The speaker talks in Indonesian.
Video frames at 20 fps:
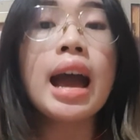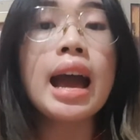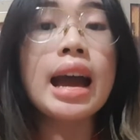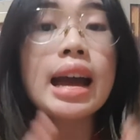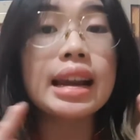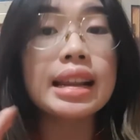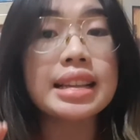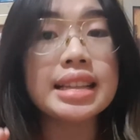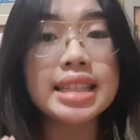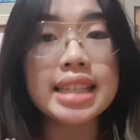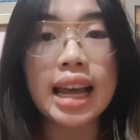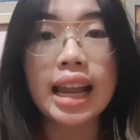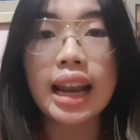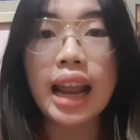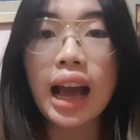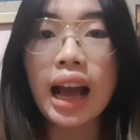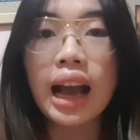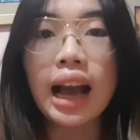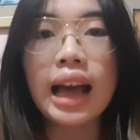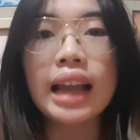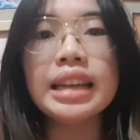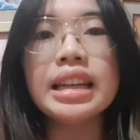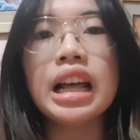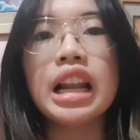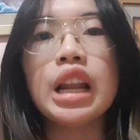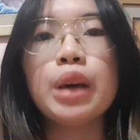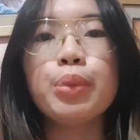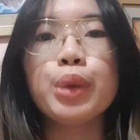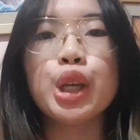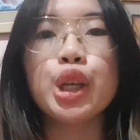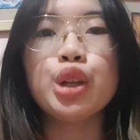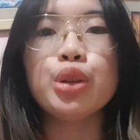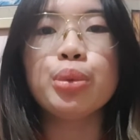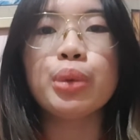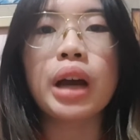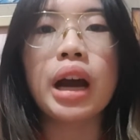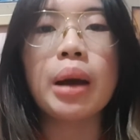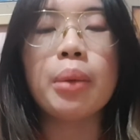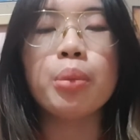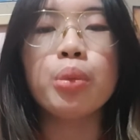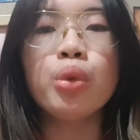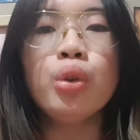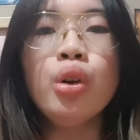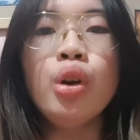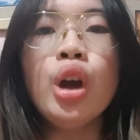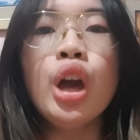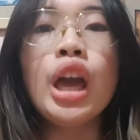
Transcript: rencanakan dalam hidup kamu